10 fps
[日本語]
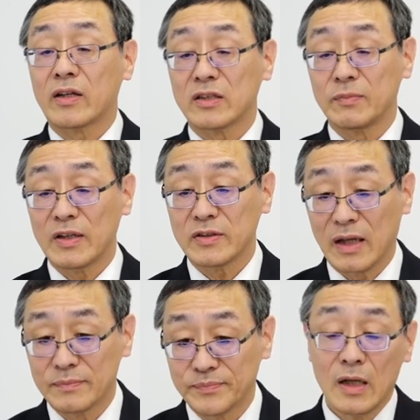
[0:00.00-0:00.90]
いたしまし
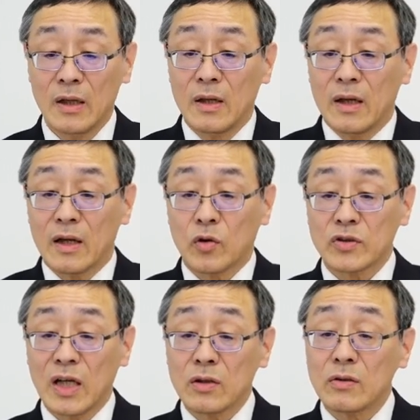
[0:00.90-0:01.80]
た。こ
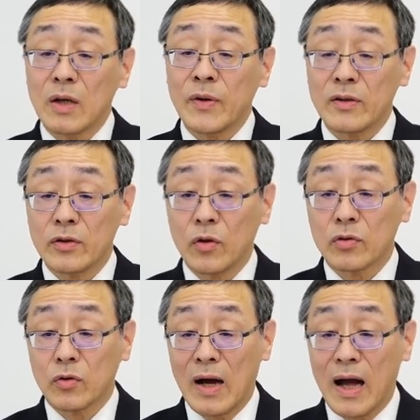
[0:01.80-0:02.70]
ちらのグラフェンの用
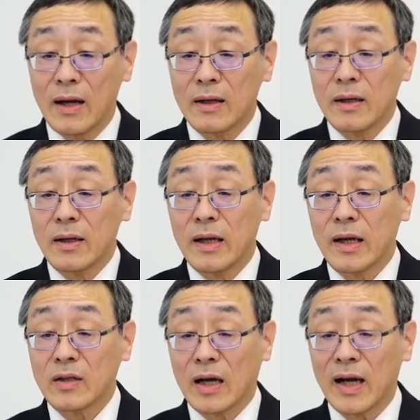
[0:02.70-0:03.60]
途は
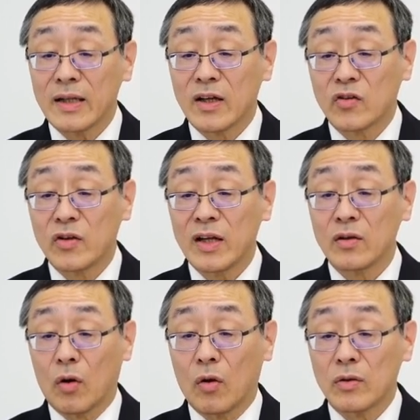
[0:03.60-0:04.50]
高い熱伝
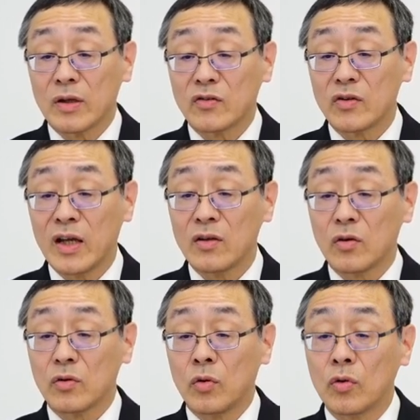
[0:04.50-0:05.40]
導熱伝
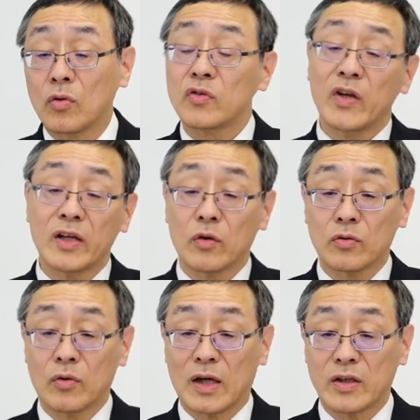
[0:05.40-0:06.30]
導の方向制御
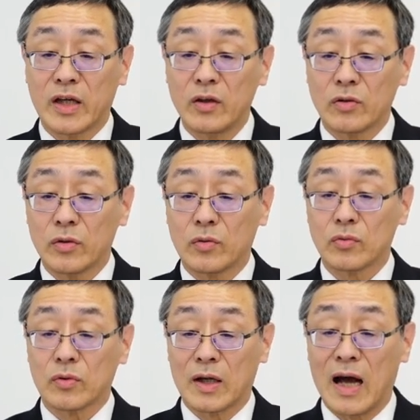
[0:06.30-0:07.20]
等ができるというこ
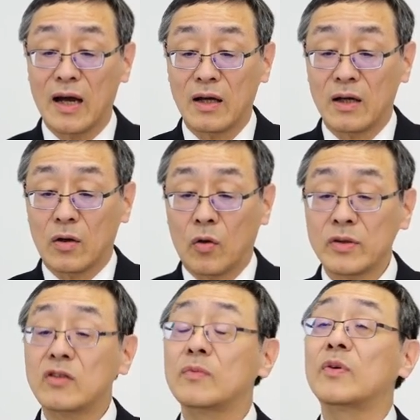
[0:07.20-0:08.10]
とから放
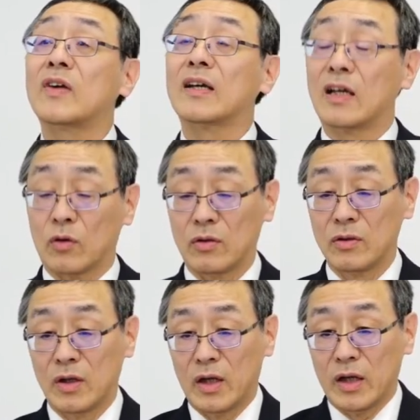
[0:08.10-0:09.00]
熱部材など
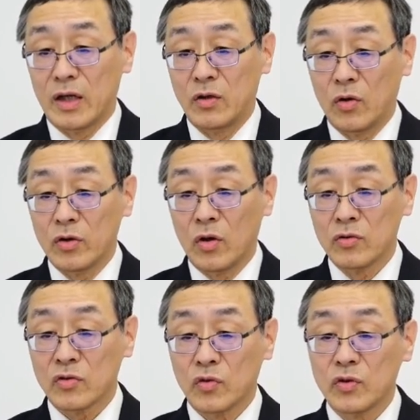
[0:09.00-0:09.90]
医療
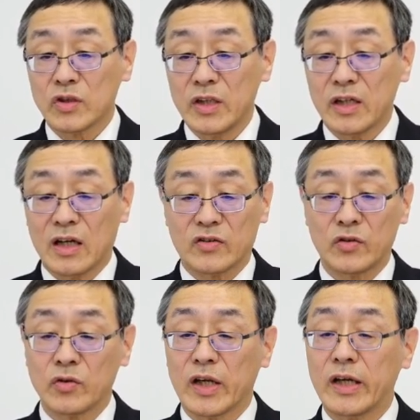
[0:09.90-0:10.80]
用の装置に活
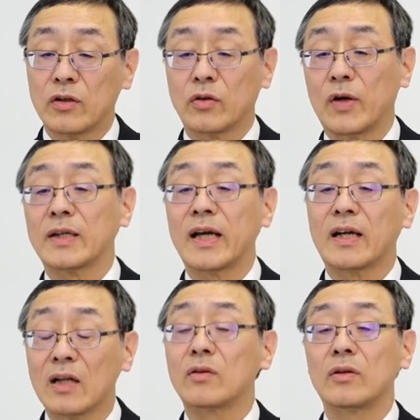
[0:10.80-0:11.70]
用できるのではない
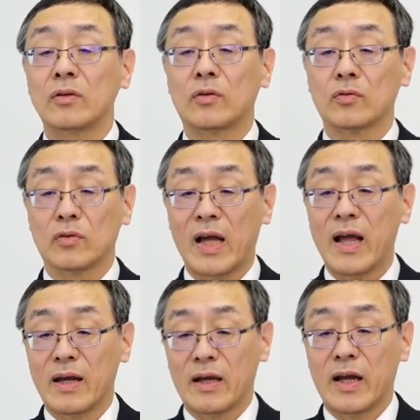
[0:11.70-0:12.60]
かということ
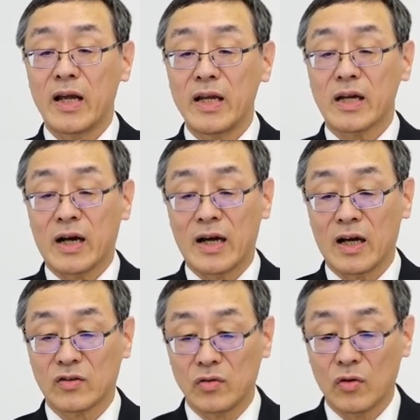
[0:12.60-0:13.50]
で鋭意開
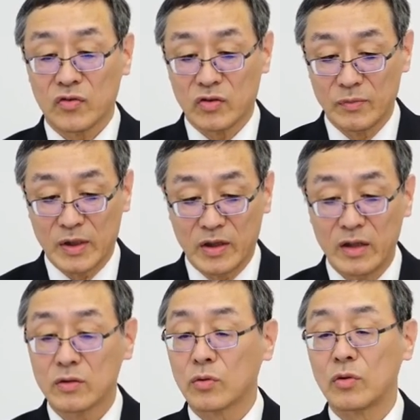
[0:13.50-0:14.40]
発を進めて
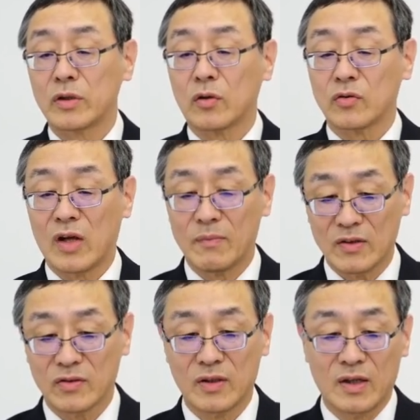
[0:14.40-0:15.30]
いるところでござい
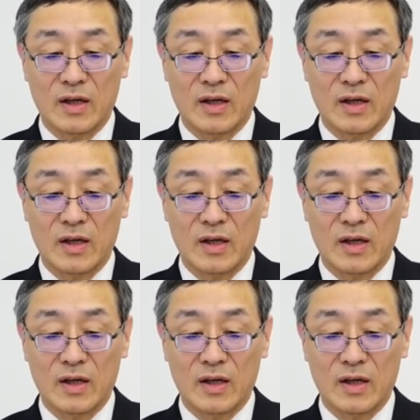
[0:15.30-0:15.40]
ます。